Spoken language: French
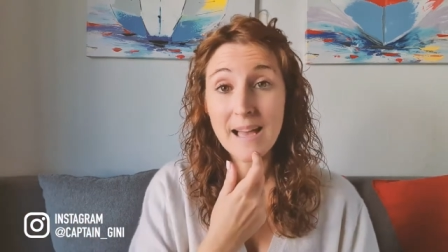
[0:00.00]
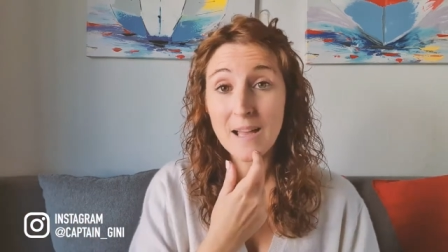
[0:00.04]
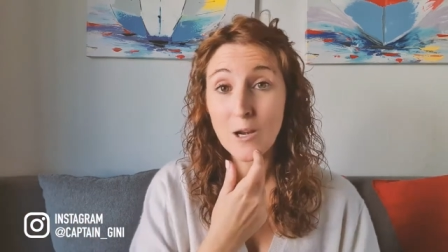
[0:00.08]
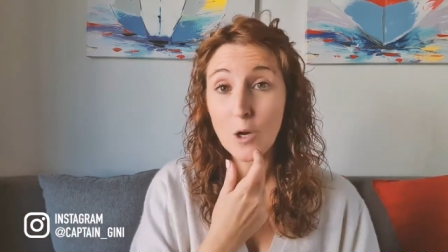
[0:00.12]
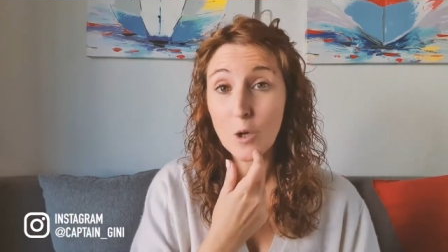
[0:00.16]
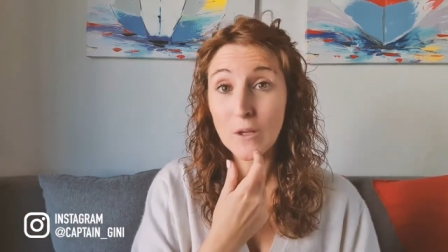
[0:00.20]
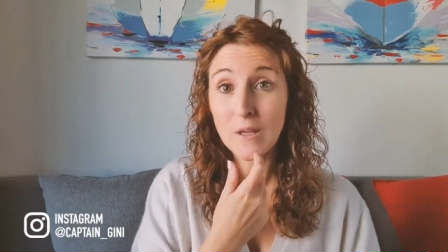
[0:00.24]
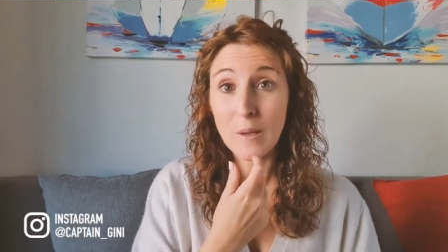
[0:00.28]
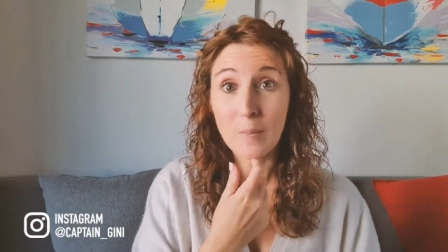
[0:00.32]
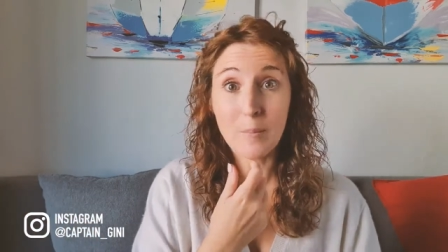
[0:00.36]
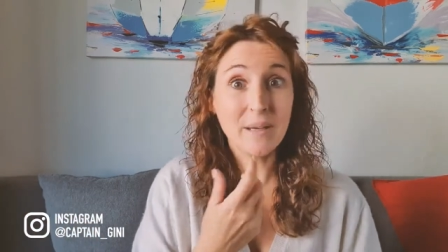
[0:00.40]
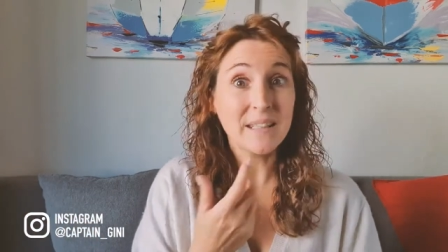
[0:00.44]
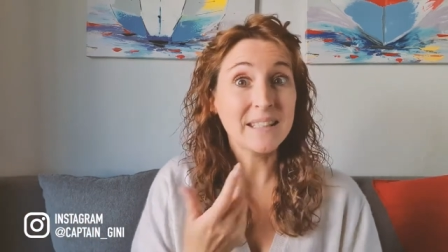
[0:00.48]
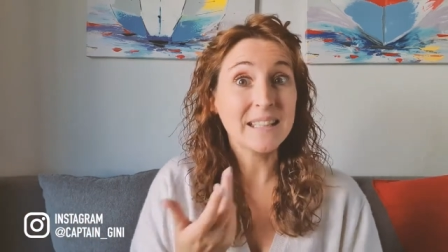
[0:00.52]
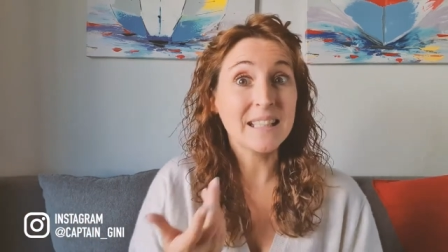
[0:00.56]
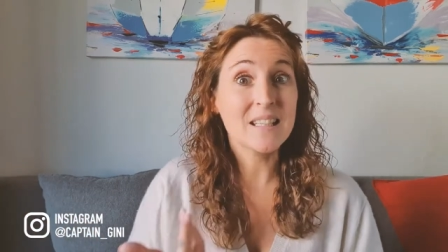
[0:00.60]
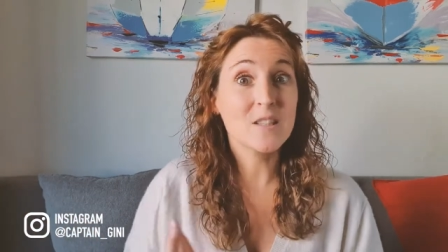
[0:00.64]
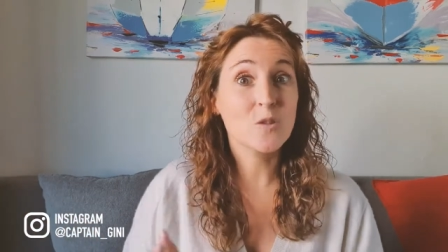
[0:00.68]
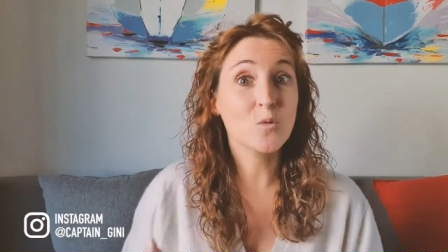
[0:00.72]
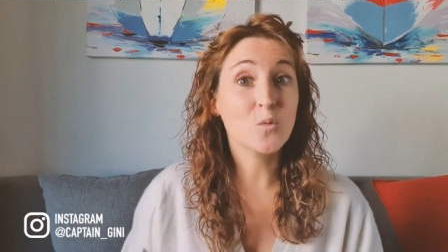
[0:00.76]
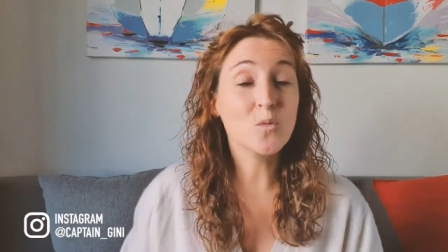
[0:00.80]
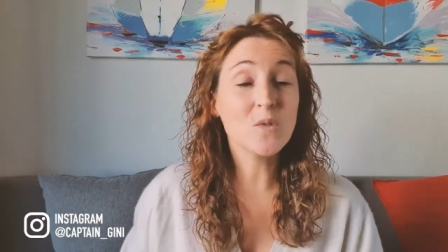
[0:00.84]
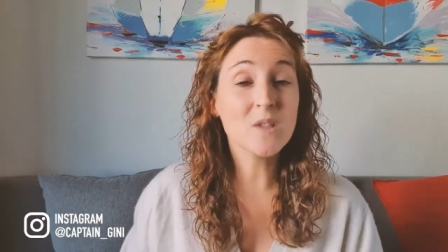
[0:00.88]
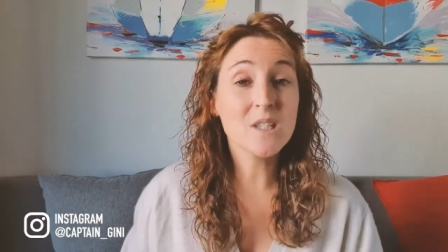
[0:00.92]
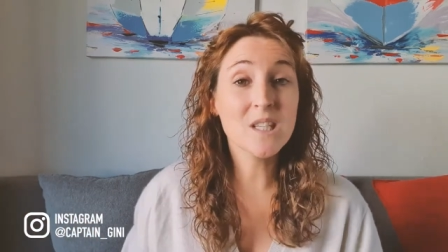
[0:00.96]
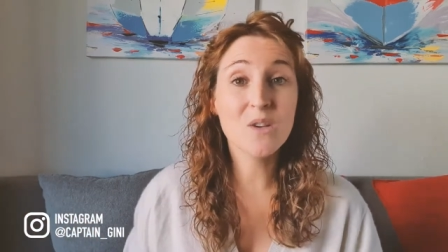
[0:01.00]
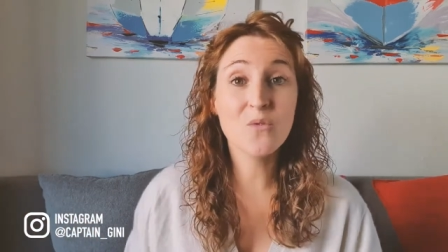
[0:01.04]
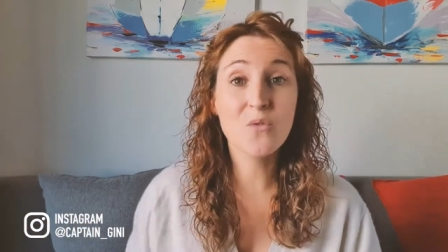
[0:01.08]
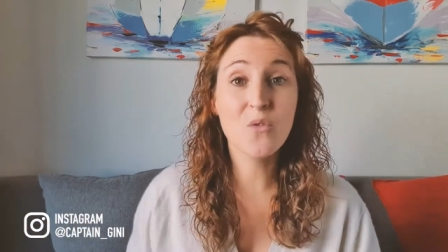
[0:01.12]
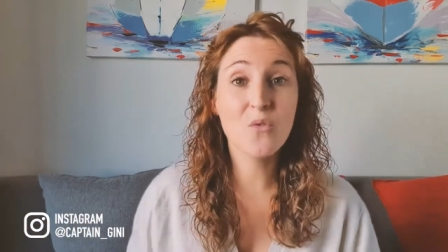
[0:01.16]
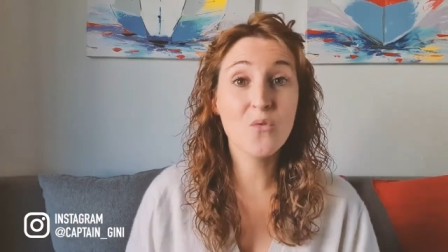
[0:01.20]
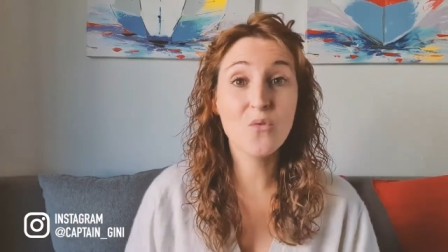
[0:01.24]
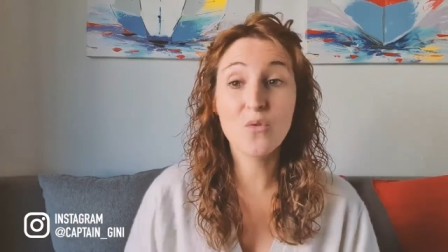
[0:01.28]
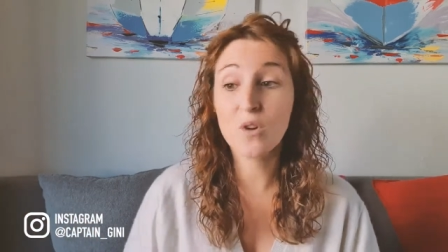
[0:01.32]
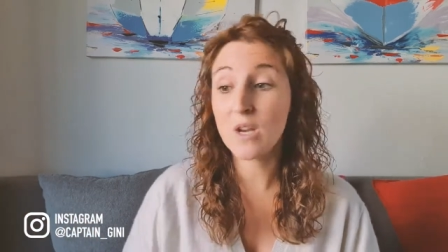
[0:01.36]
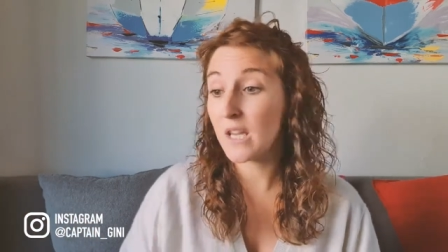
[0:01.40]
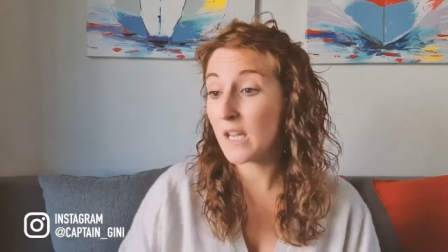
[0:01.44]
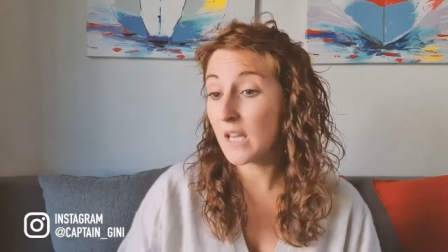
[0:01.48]
alors il n'y a pas de raison si vous
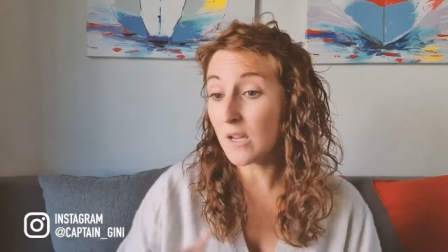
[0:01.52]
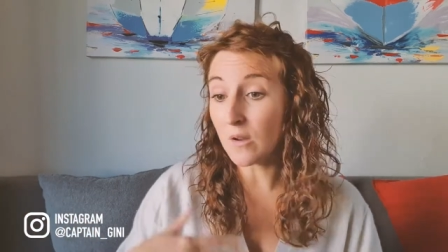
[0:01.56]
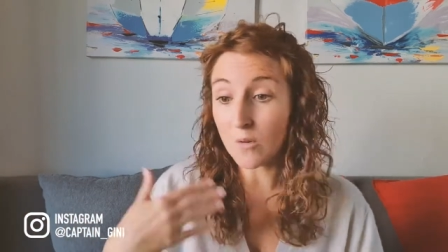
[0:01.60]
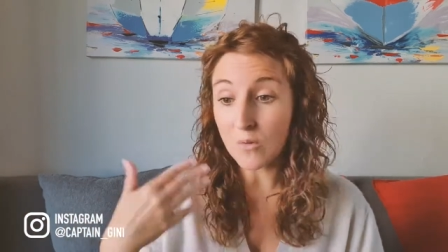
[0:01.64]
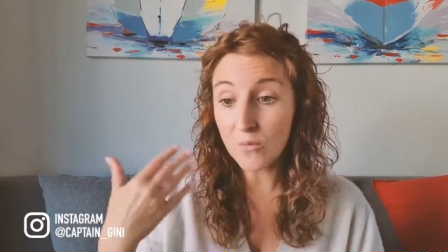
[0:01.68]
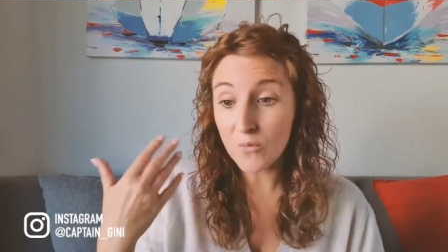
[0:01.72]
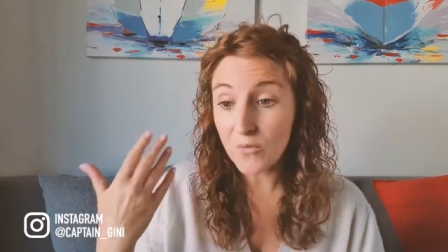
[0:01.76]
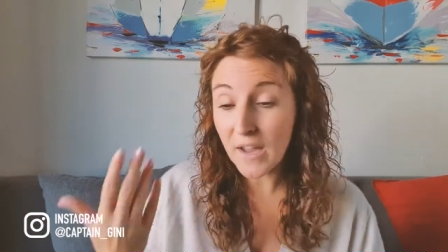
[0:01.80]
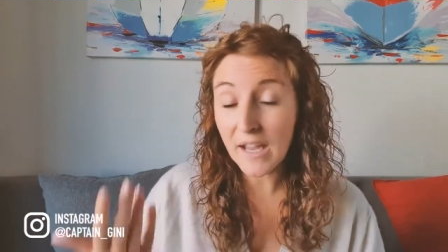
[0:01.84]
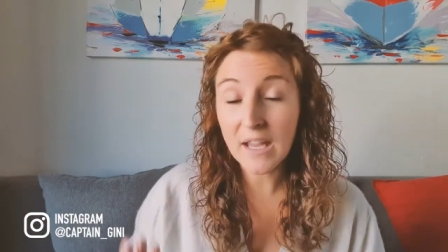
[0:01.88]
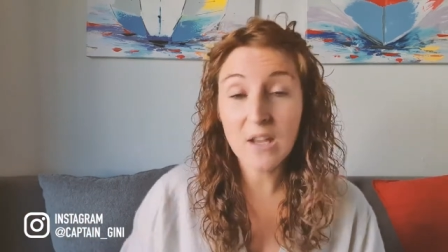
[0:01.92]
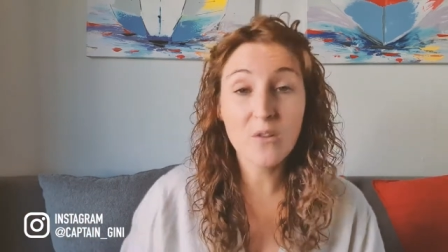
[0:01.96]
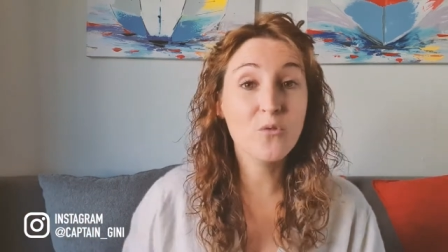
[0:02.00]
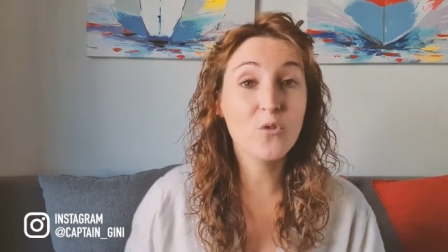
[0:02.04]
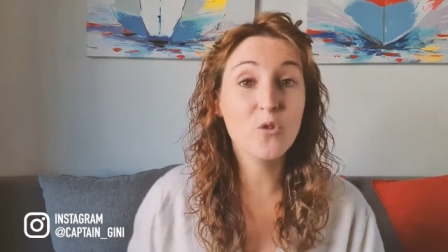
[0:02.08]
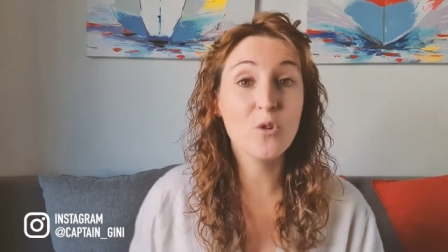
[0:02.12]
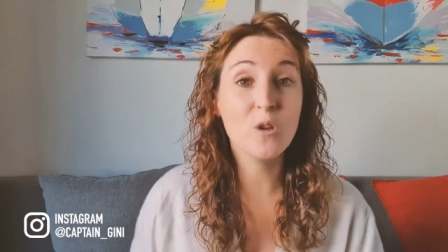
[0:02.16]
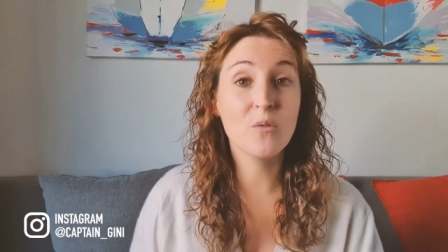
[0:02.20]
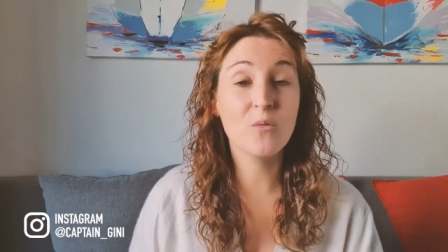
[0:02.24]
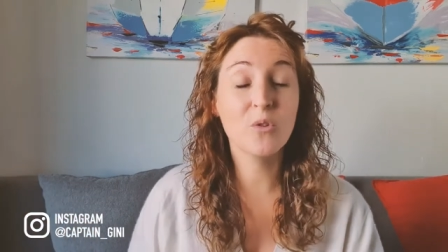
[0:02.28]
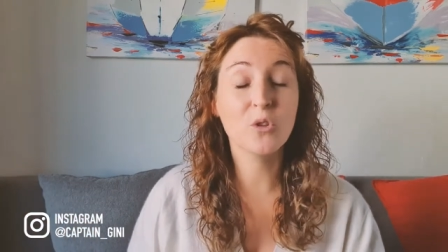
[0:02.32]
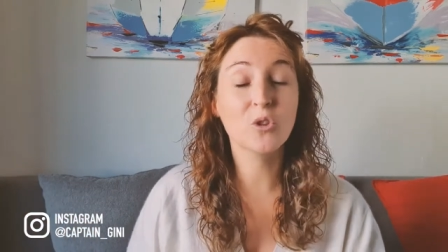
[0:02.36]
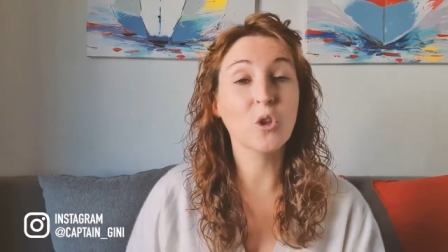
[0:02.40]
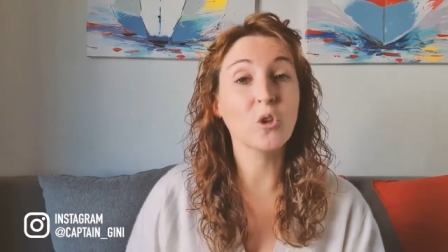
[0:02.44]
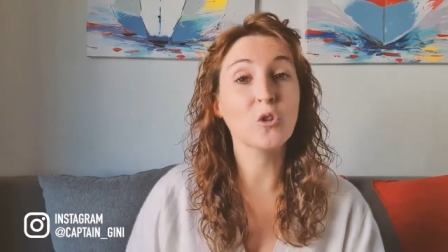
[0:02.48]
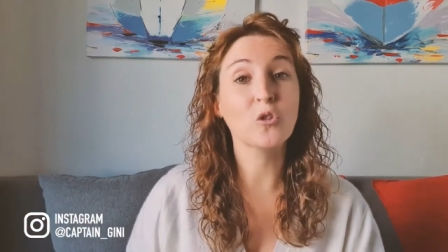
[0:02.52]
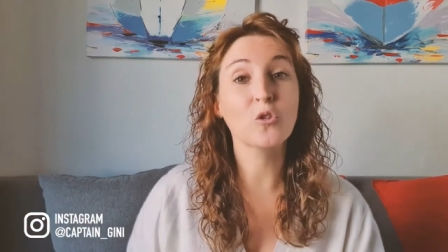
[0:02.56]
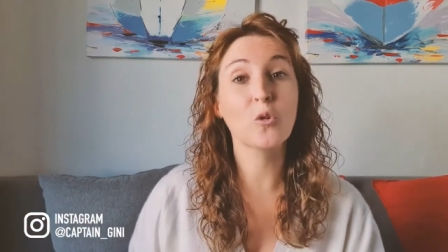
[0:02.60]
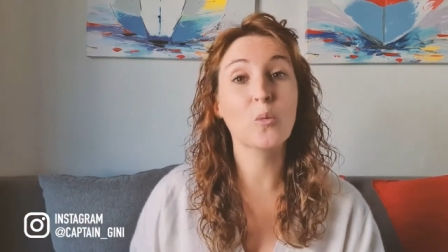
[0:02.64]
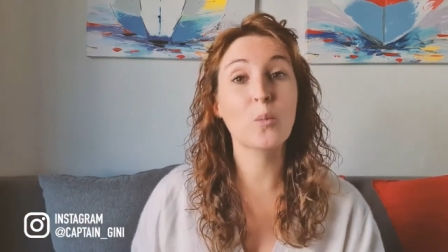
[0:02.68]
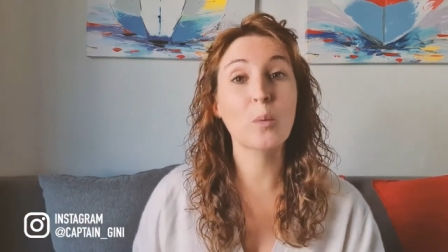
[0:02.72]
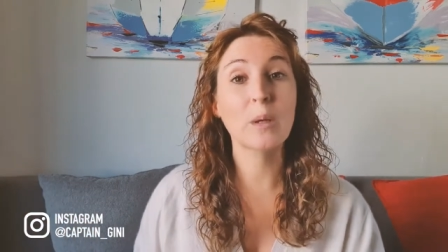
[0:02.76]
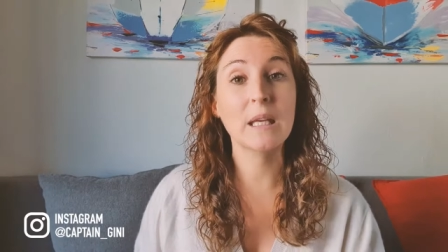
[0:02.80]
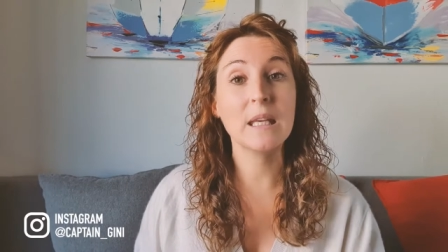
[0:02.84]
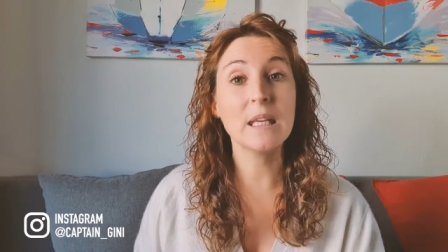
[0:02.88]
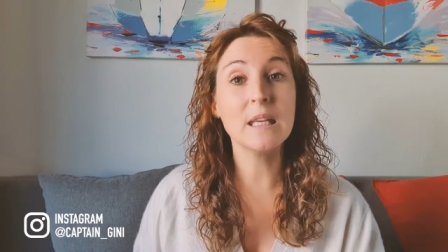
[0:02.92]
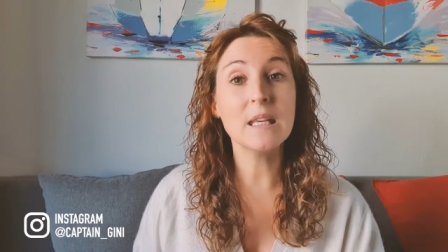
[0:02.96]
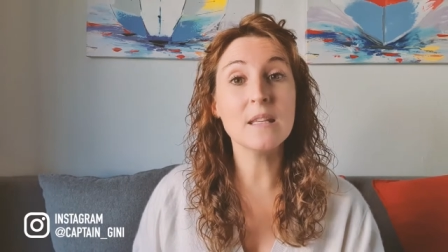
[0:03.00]
voulez euh, faire évoluer votre
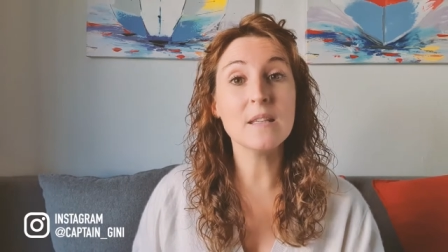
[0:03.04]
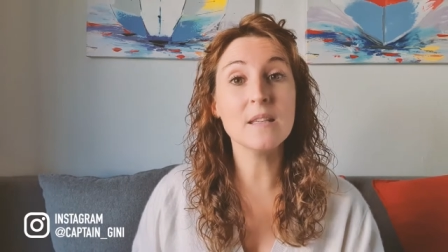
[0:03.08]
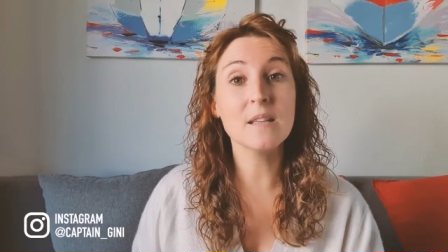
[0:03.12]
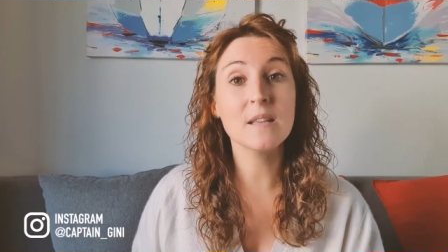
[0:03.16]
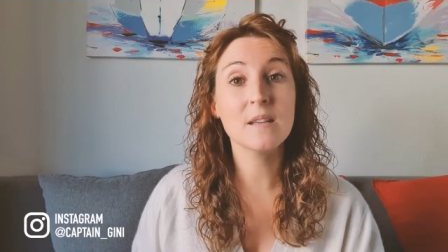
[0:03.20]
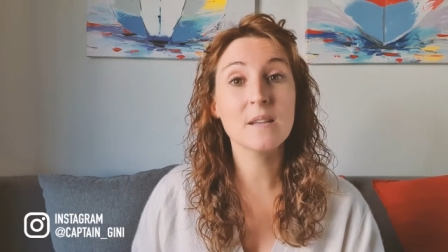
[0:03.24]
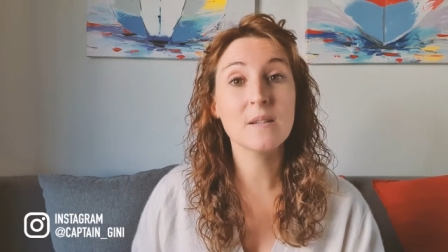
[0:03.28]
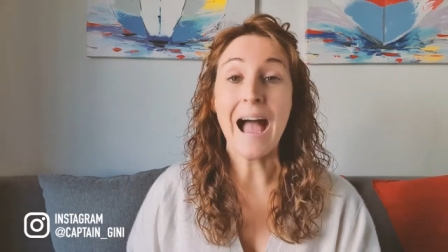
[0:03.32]
entreprise,